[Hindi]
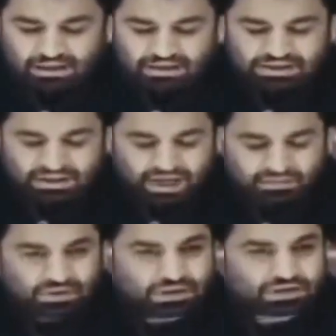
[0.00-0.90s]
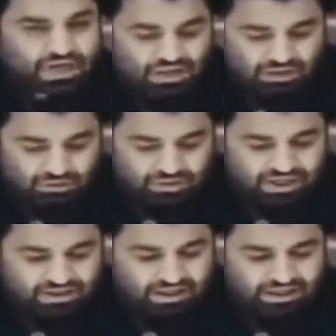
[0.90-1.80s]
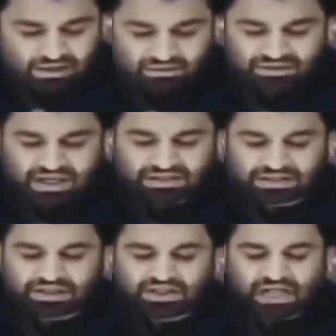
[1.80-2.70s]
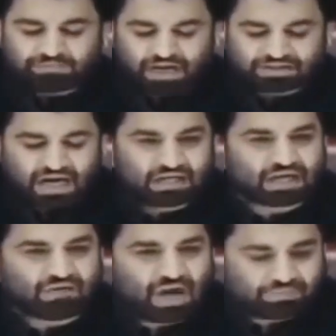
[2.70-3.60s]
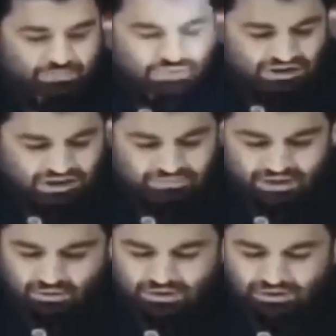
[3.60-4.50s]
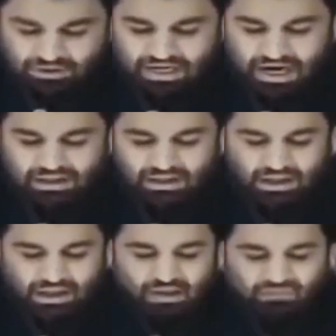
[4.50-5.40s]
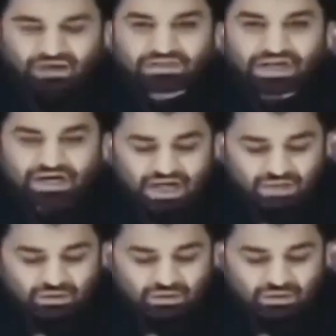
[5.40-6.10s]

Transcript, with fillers: उसने तारीख रकम कर दी है फिर चाहे आपकी किसी भी जमात के साथ एफिलेशन हो वो आपका हक है